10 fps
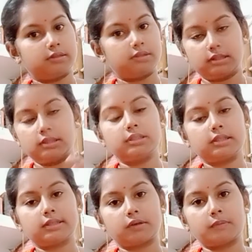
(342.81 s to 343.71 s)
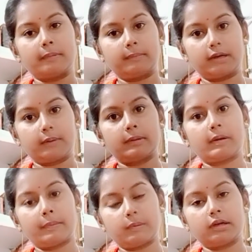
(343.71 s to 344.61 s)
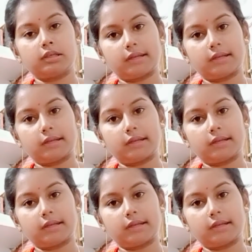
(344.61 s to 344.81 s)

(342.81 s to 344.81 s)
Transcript: যে নিজের ঠাকুমা মানে আমার বাপের বাড়ির